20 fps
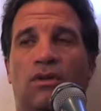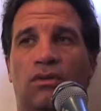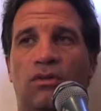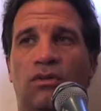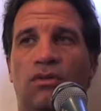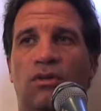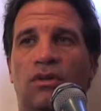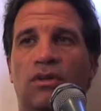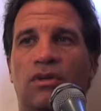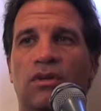
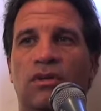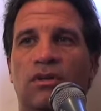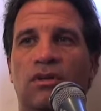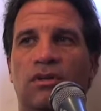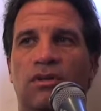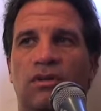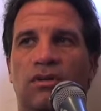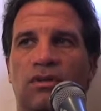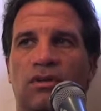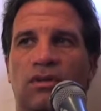donc,
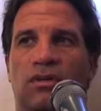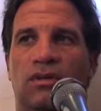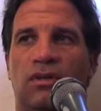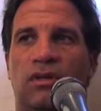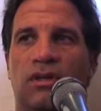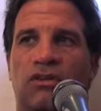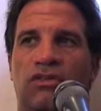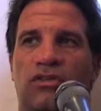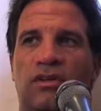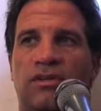euh,
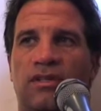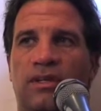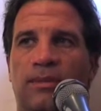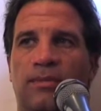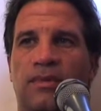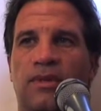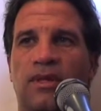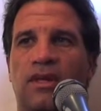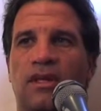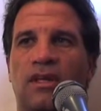quand j'ai
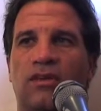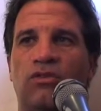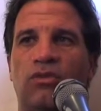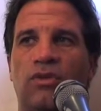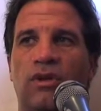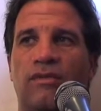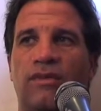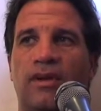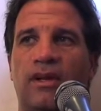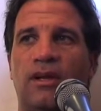accepté
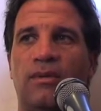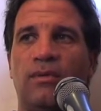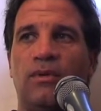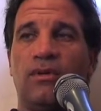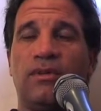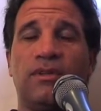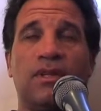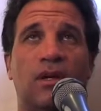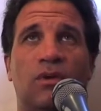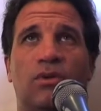jouer avec
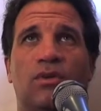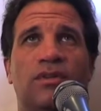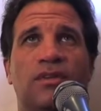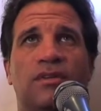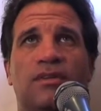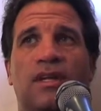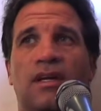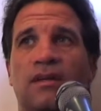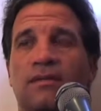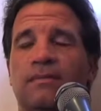bon, c'est à cause de
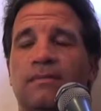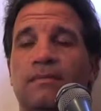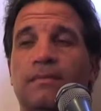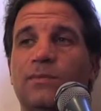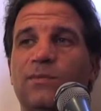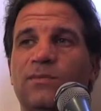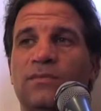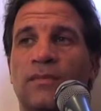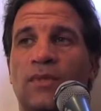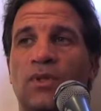ça.
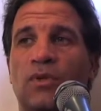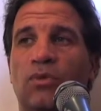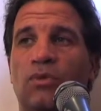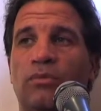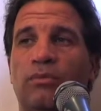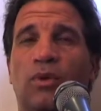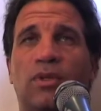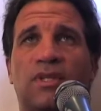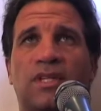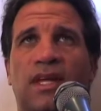Un
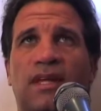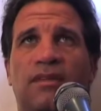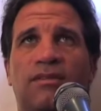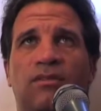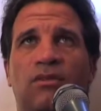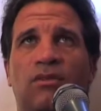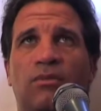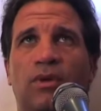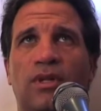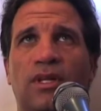bon
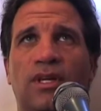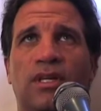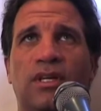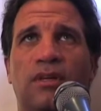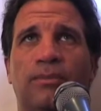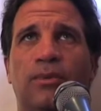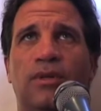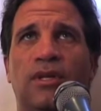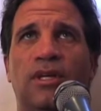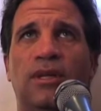test, une bonne
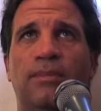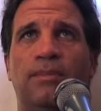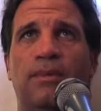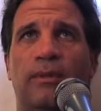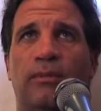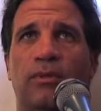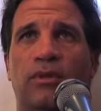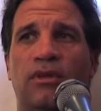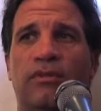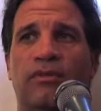équipe, une équipe
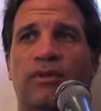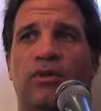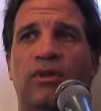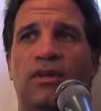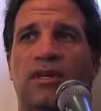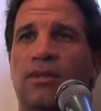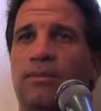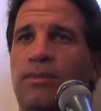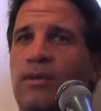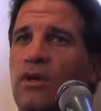qui est motivée, une
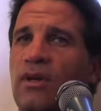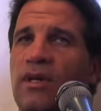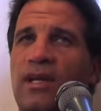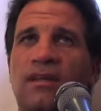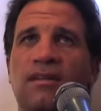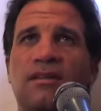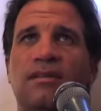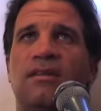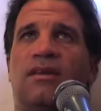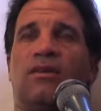équipe qui est
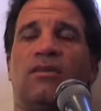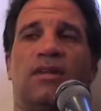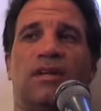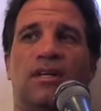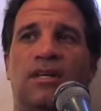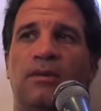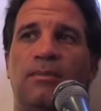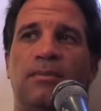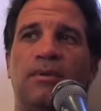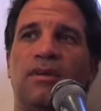organisée, une
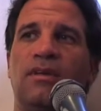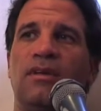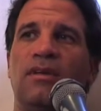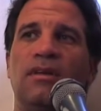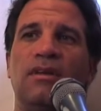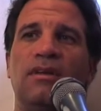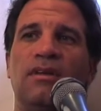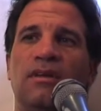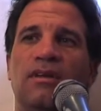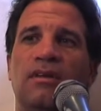équipe
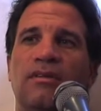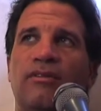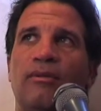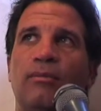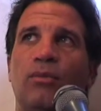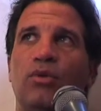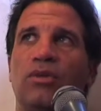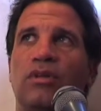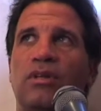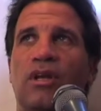qui, veut
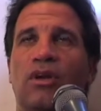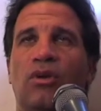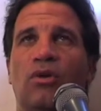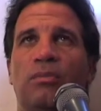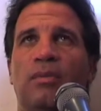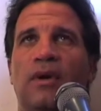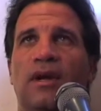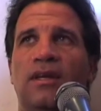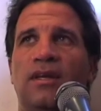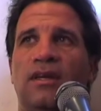montrer au
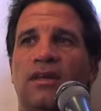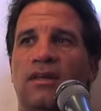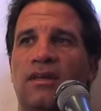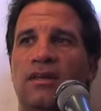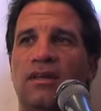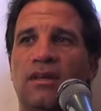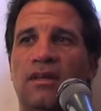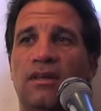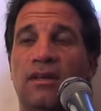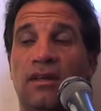pays,
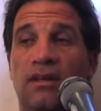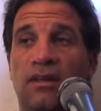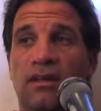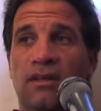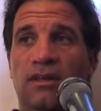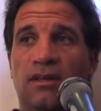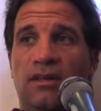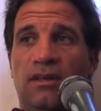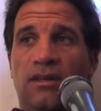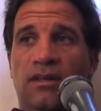
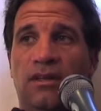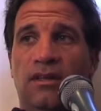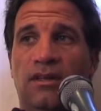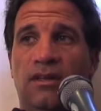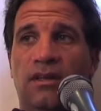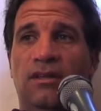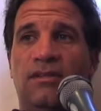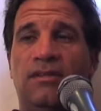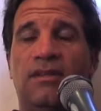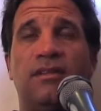
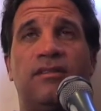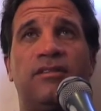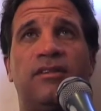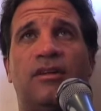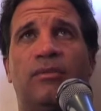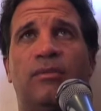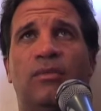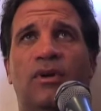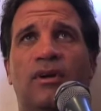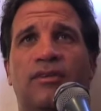
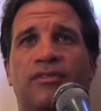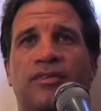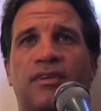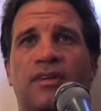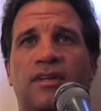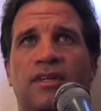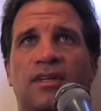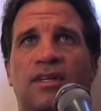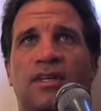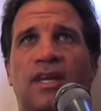essentiellement
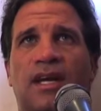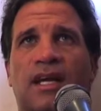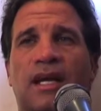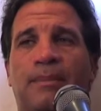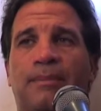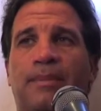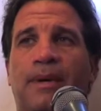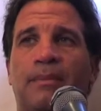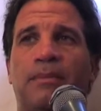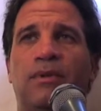Afrique, qui est
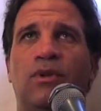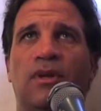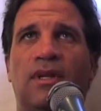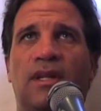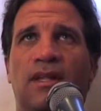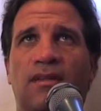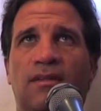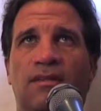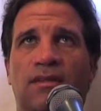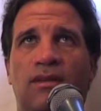capable
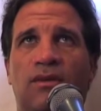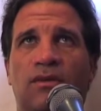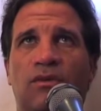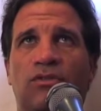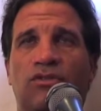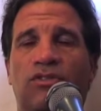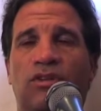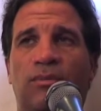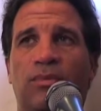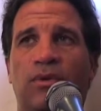d'organiser
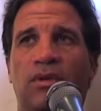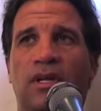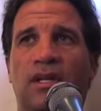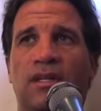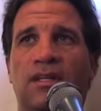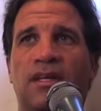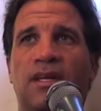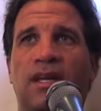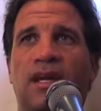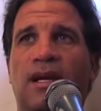un championnat
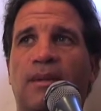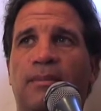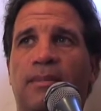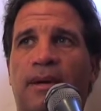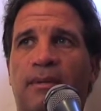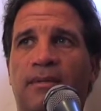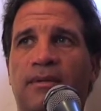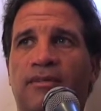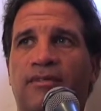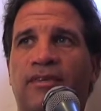et qui est
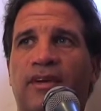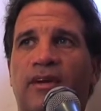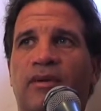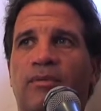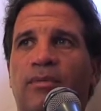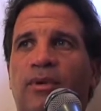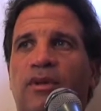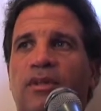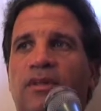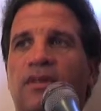capable de
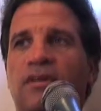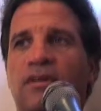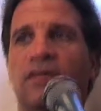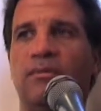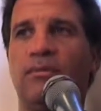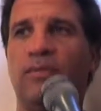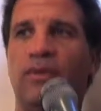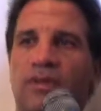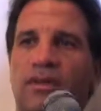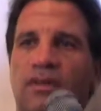faire bonne,
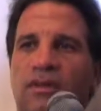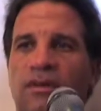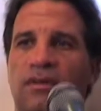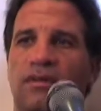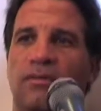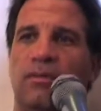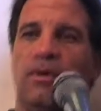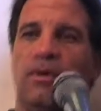bonne,